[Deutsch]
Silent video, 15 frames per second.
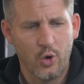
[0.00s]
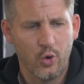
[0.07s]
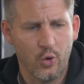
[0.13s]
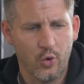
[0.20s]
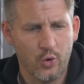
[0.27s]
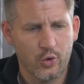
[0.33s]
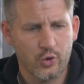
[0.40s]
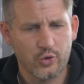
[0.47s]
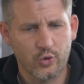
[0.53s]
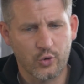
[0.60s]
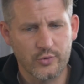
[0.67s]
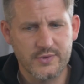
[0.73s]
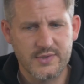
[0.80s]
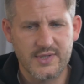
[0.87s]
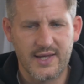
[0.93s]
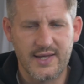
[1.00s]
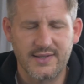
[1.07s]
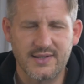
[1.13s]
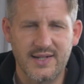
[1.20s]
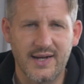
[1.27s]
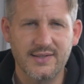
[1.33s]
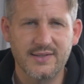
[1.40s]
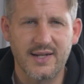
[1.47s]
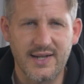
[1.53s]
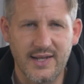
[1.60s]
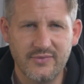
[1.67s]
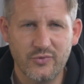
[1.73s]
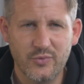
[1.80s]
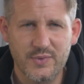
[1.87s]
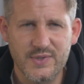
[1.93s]
hoch und runter entlang der
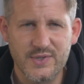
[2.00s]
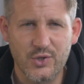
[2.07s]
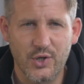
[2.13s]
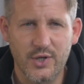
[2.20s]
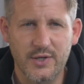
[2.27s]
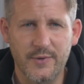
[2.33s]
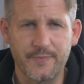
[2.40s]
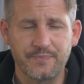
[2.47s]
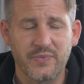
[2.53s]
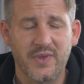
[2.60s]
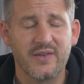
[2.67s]
Lendenwirbelsäule,